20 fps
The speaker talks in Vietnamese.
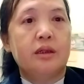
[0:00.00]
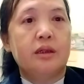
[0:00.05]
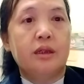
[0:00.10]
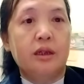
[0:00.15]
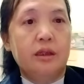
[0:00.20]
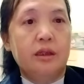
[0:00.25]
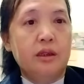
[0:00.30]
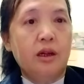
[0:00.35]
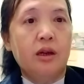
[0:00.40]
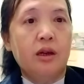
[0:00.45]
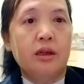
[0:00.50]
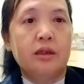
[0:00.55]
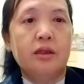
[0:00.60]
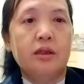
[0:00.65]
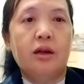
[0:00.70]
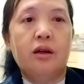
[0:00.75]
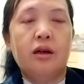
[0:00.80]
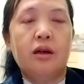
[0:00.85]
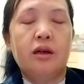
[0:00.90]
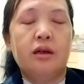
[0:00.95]
khởi đâu là
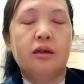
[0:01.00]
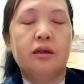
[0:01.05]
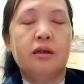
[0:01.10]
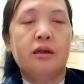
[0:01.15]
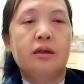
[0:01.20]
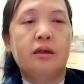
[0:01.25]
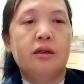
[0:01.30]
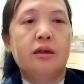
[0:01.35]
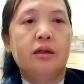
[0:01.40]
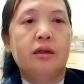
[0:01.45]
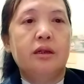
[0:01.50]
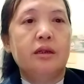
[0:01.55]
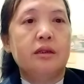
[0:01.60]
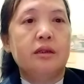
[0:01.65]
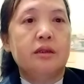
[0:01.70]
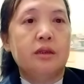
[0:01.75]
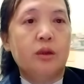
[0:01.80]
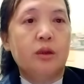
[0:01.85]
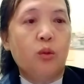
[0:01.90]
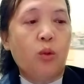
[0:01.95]
nho
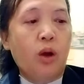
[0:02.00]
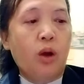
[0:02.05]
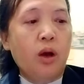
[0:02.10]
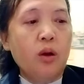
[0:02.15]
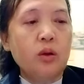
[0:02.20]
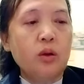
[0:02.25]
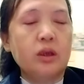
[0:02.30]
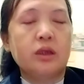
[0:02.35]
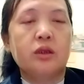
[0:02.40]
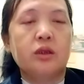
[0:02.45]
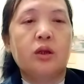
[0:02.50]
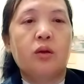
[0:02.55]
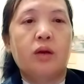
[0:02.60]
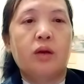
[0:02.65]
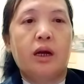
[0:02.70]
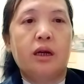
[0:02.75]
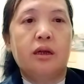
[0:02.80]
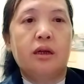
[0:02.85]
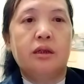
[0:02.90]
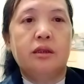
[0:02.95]
khởi qua họ lựa đâu
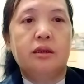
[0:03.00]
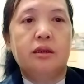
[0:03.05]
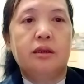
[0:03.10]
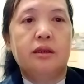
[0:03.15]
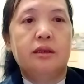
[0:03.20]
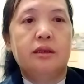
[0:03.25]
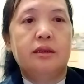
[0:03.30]
là